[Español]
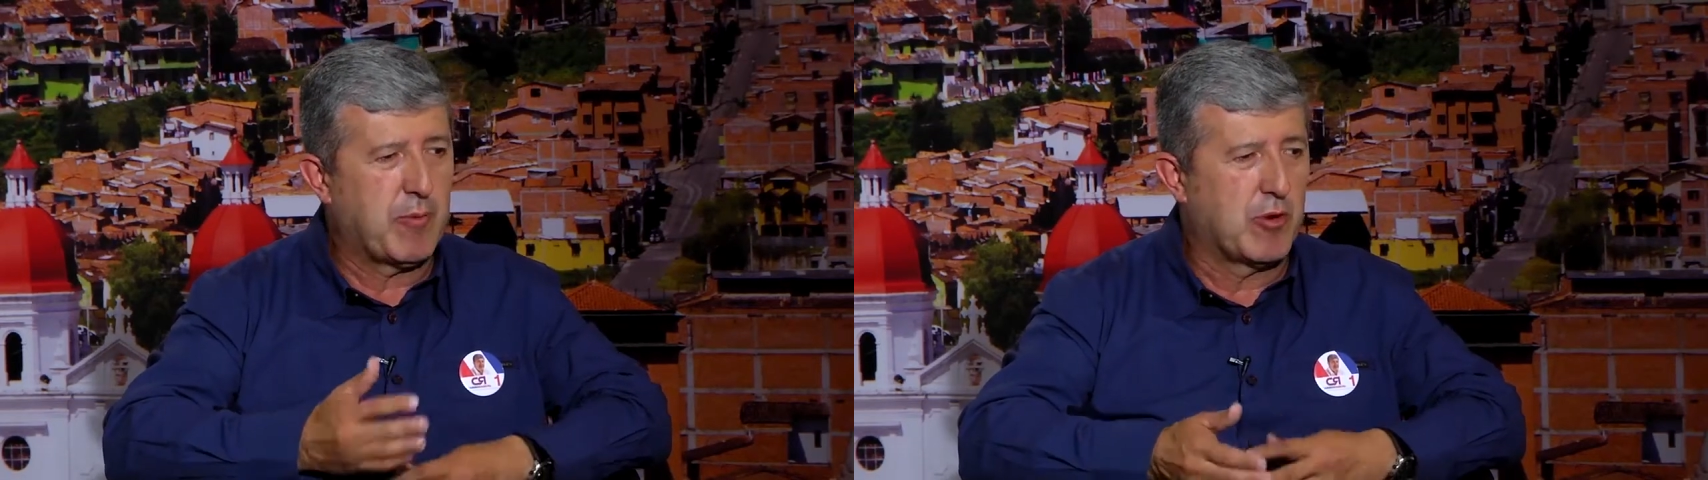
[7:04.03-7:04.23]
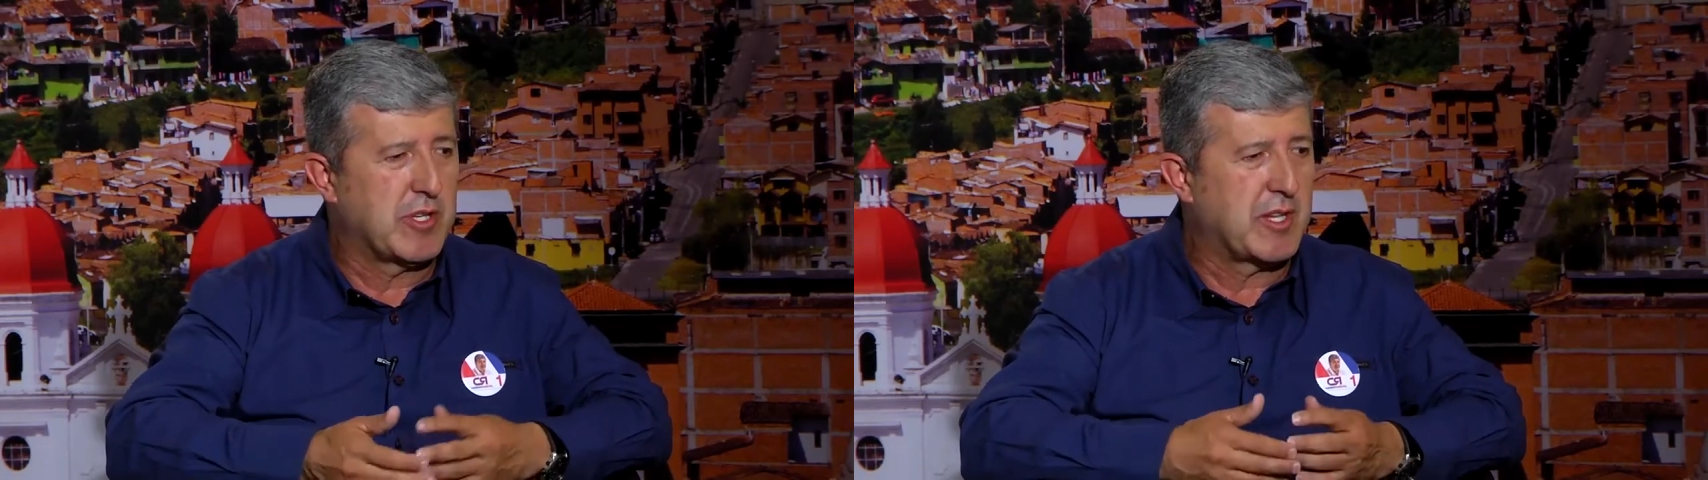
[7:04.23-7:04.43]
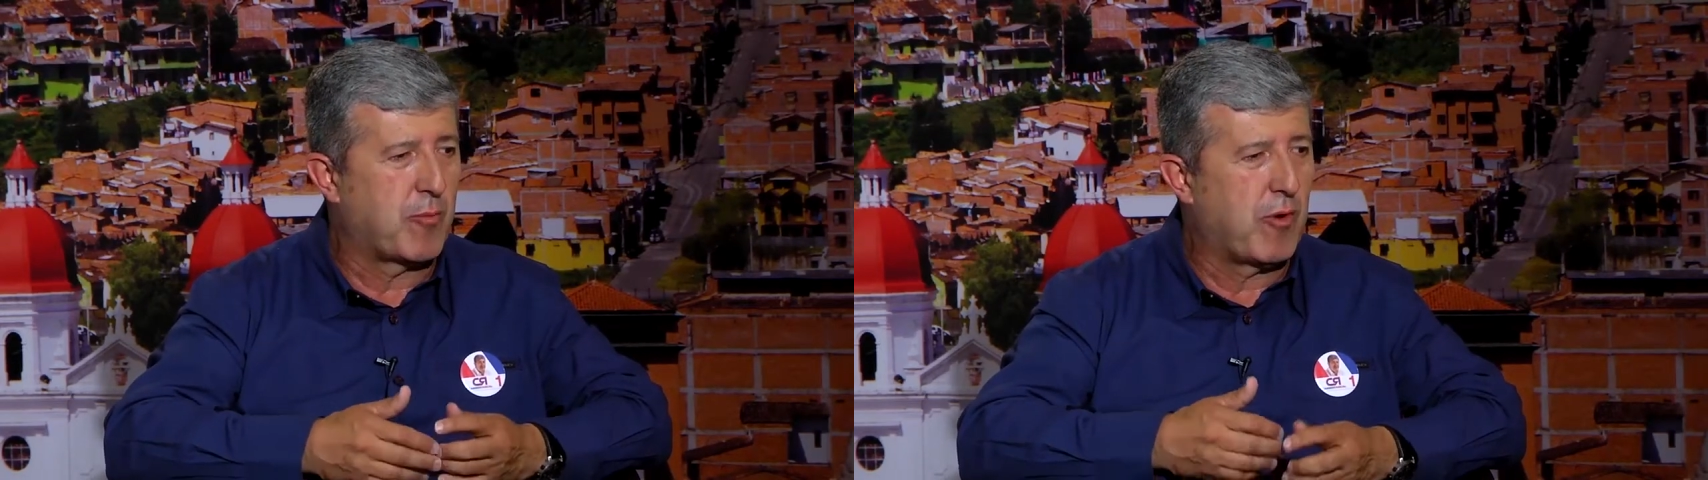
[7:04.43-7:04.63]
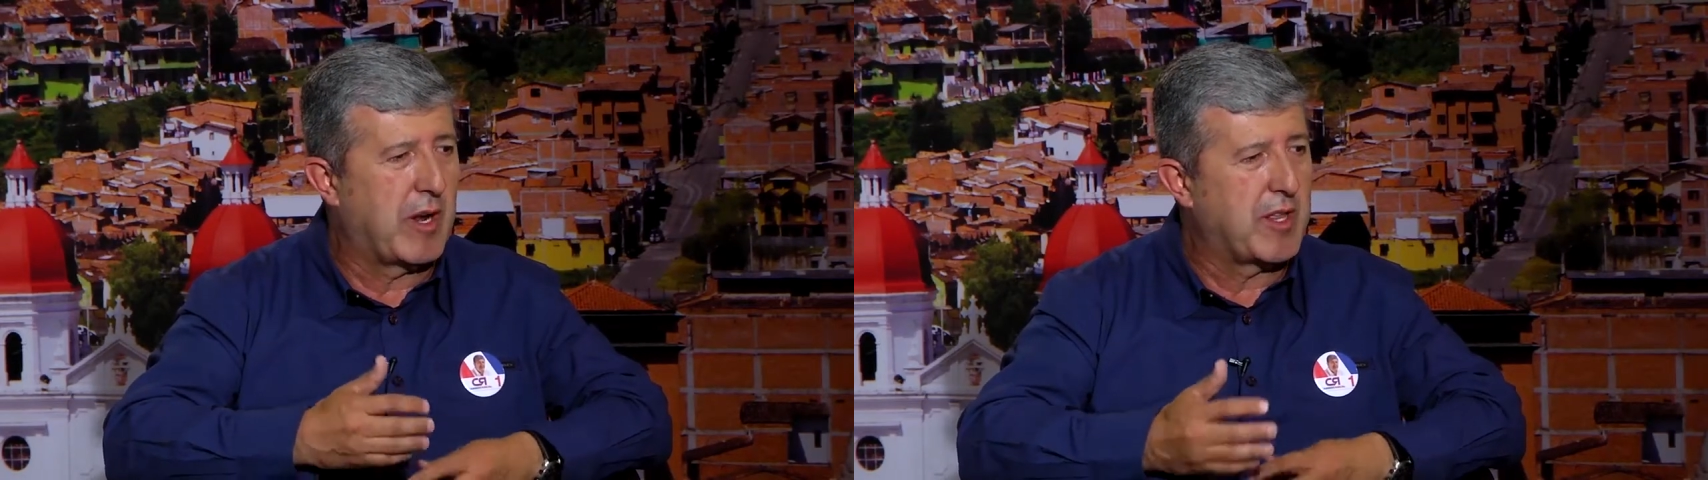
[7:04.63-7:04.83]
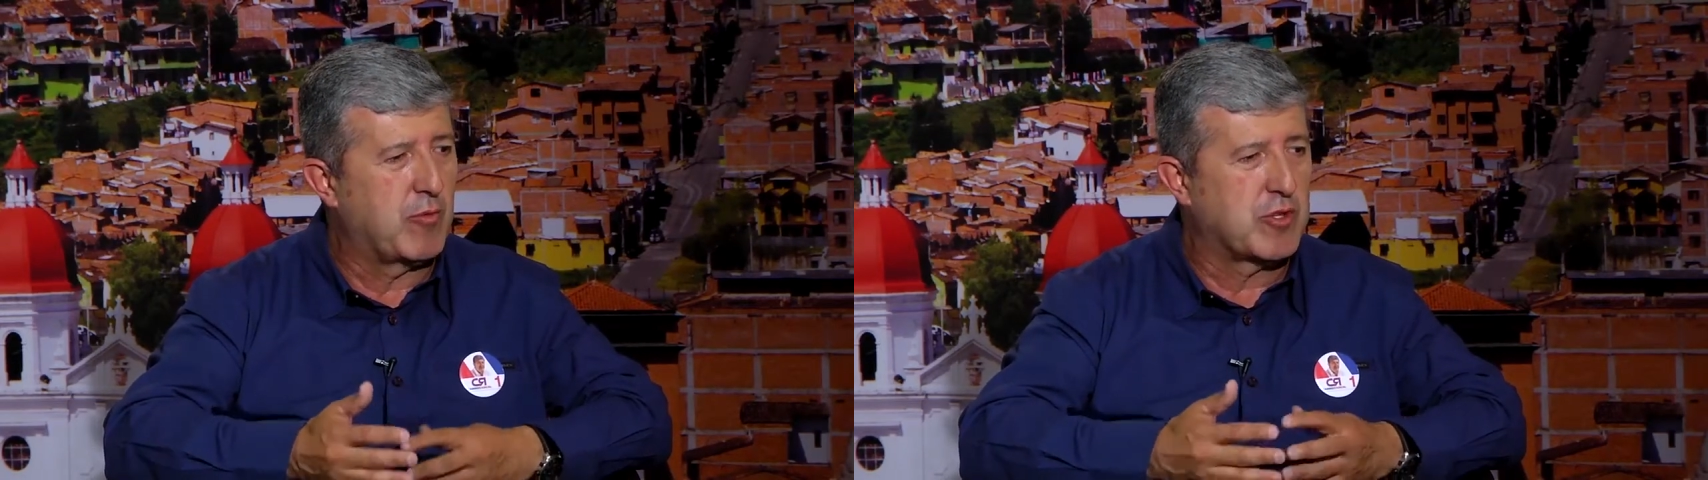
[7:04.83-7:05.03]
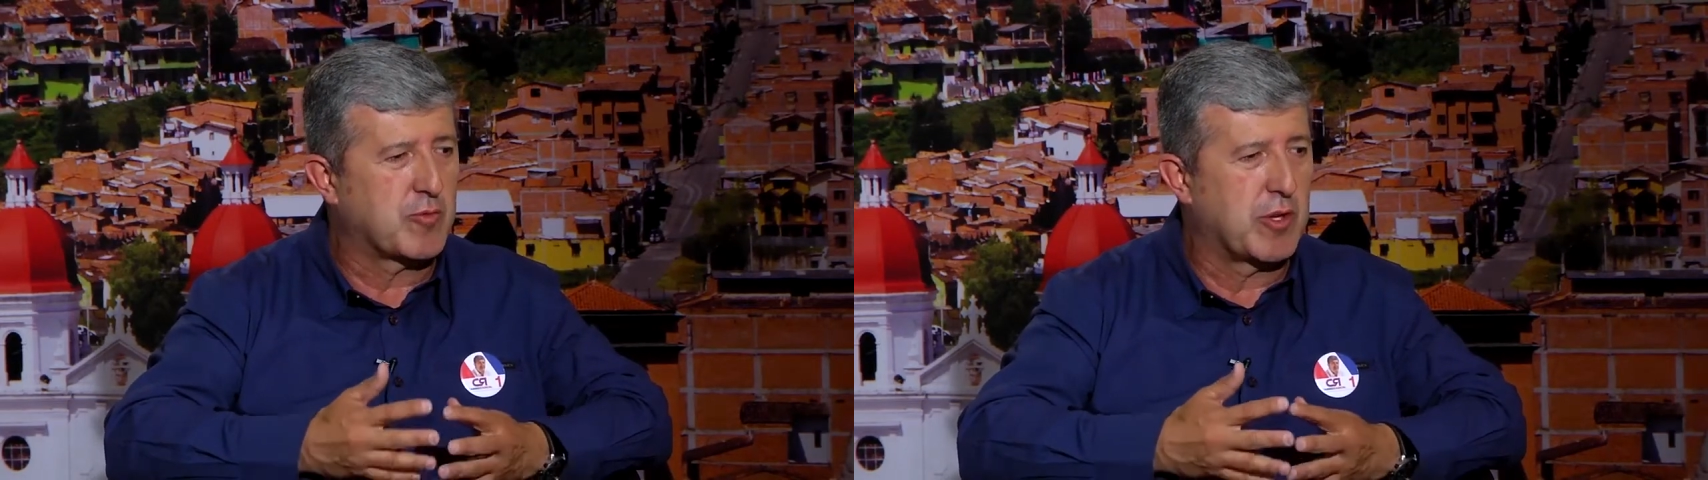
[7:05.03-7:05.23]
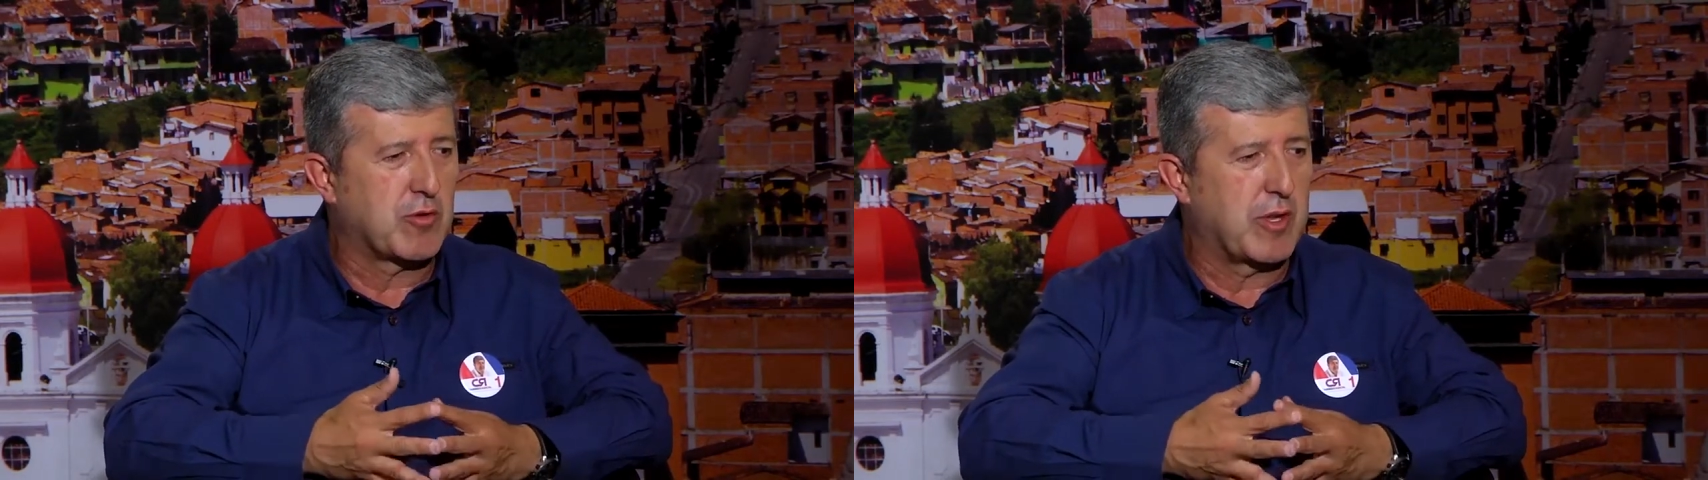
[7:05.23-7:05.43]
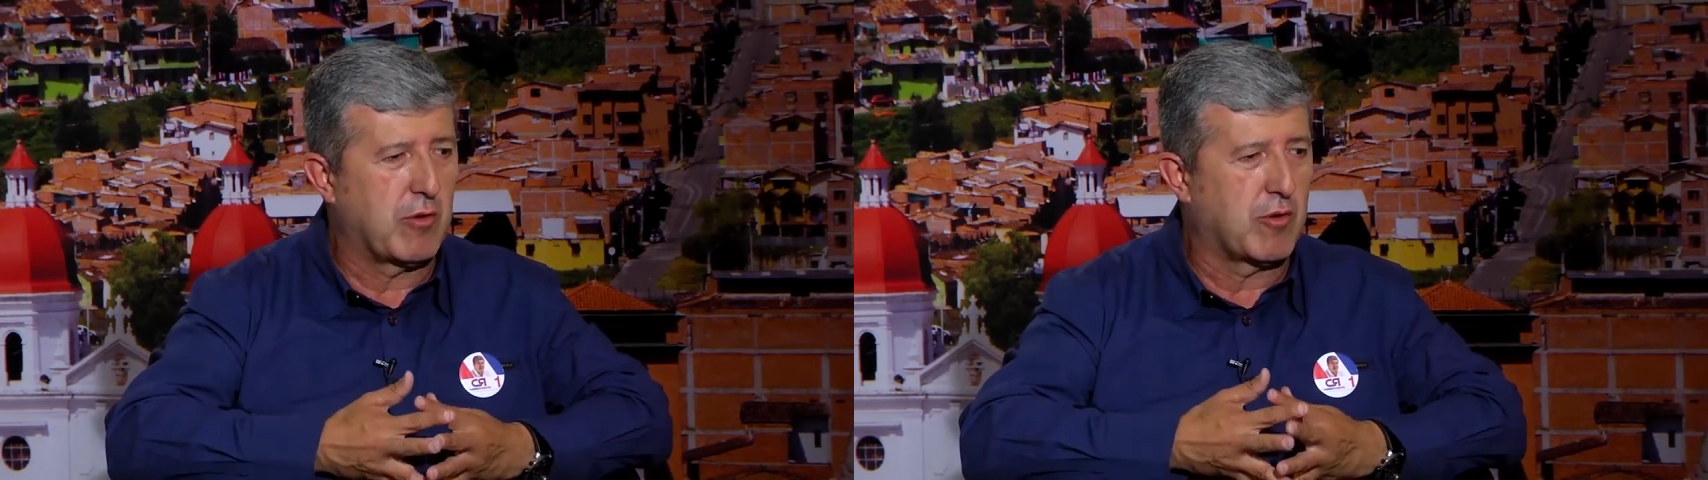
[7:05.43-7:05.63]
pero sí, te puedo hablar de muchos
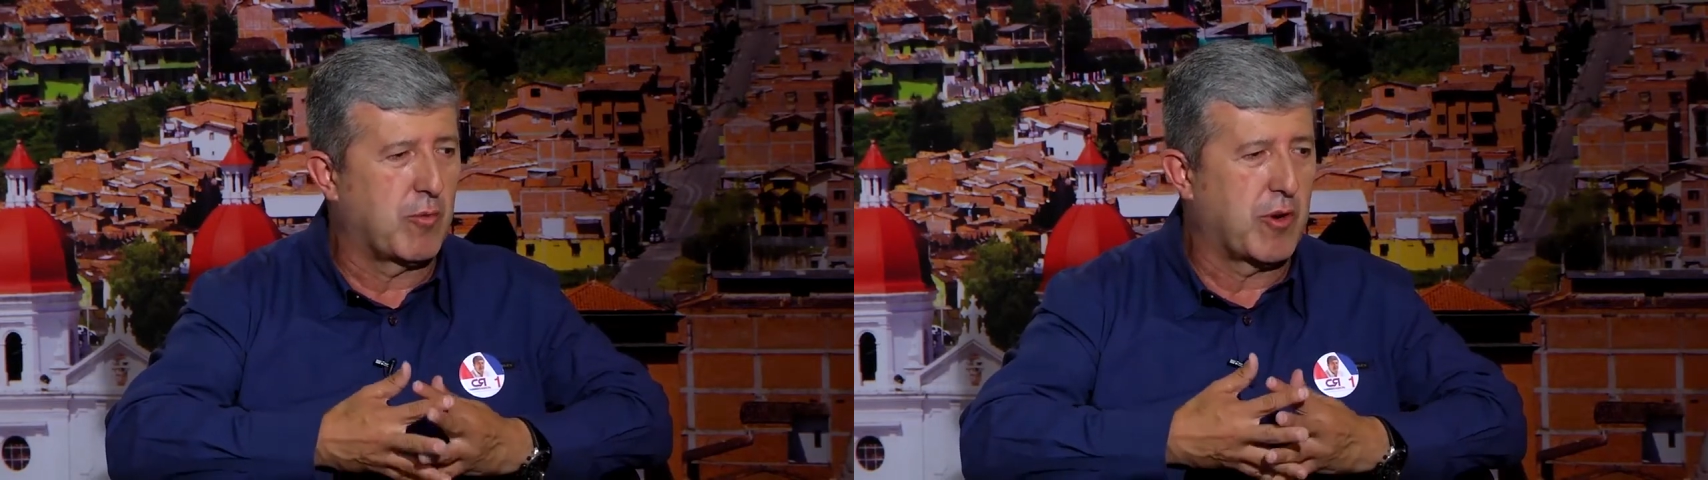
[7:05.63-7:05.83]
proyectos de acuerdo.